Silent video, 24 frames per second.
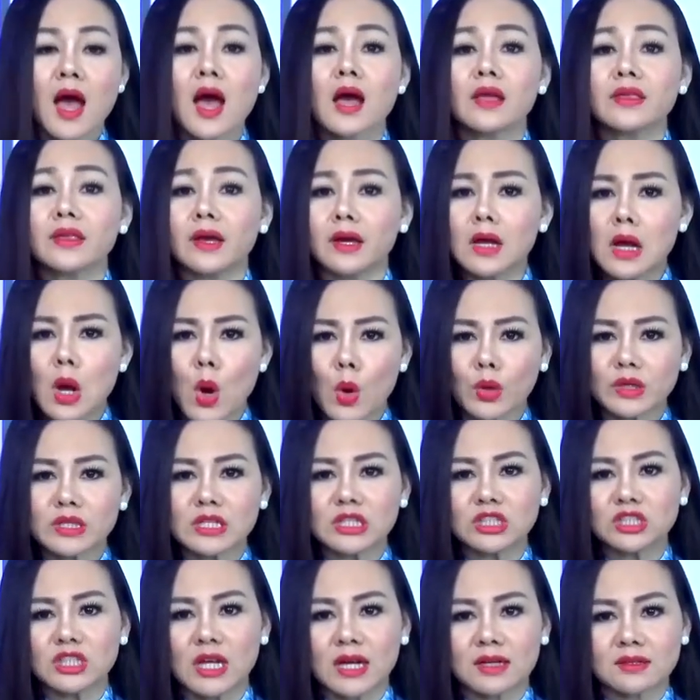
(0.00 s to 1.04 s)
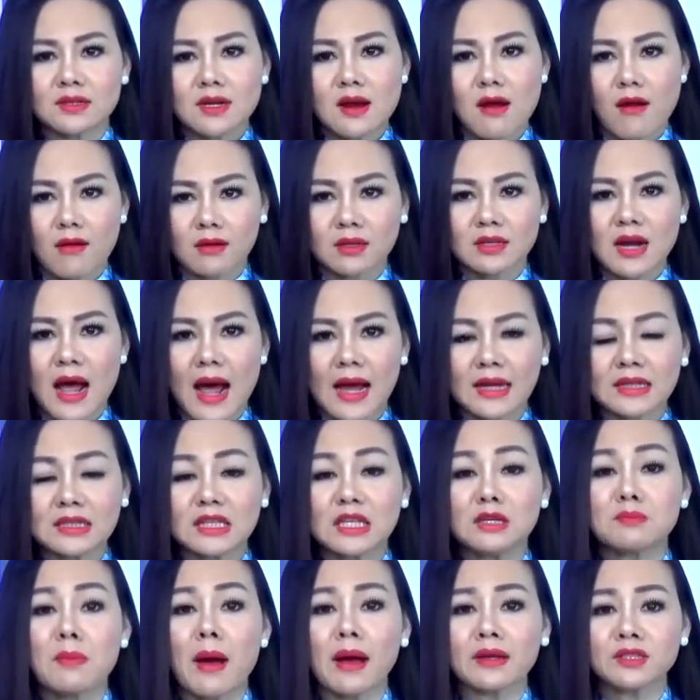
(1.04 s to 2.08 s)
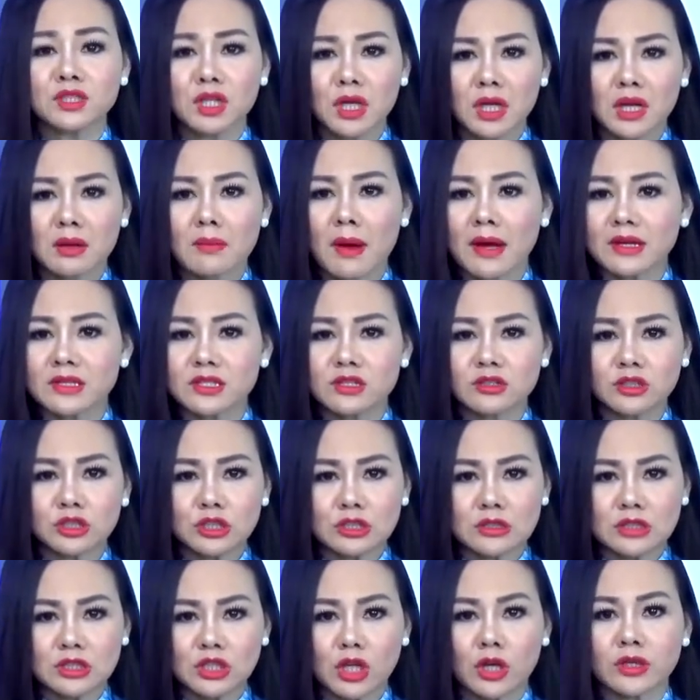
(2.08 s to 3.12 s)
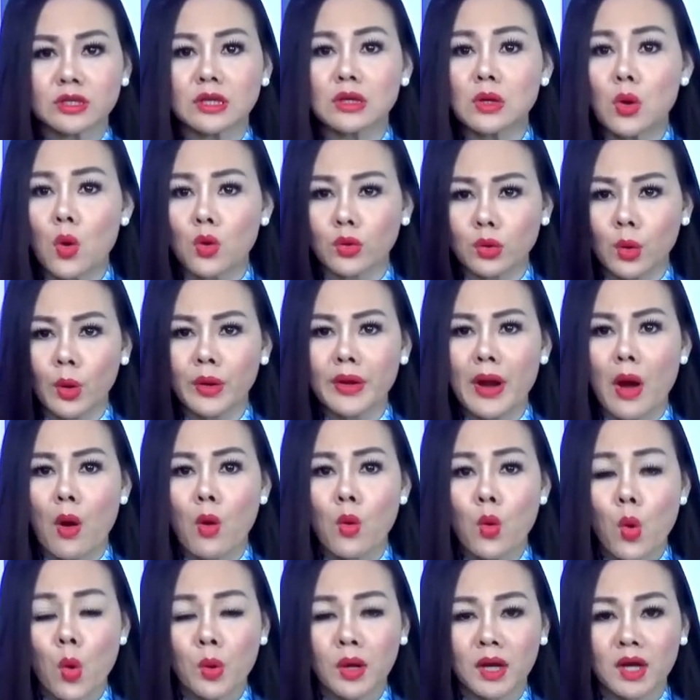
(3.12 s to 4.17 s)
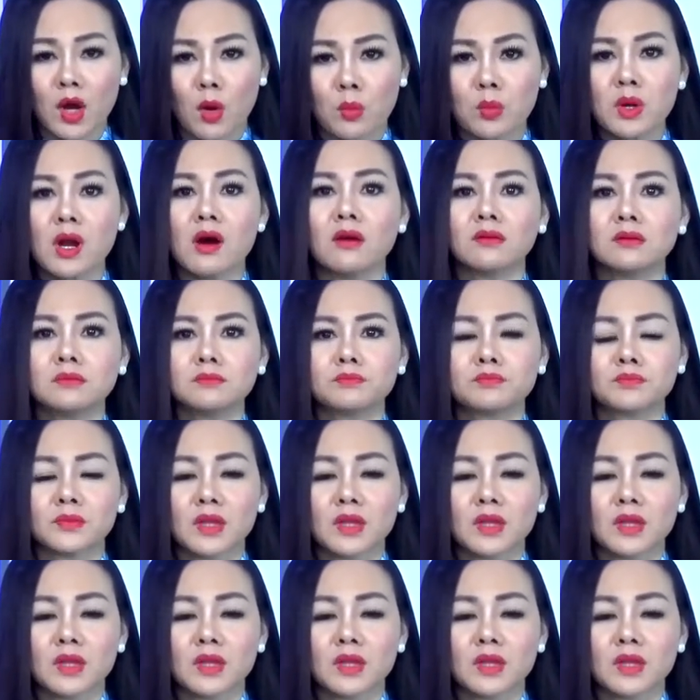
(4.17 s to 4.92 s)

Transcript: Những cuộc chiến tranh cận đại thì bản chất là bãi chiến trường cho những cuộc đối đầu của các ông lớn.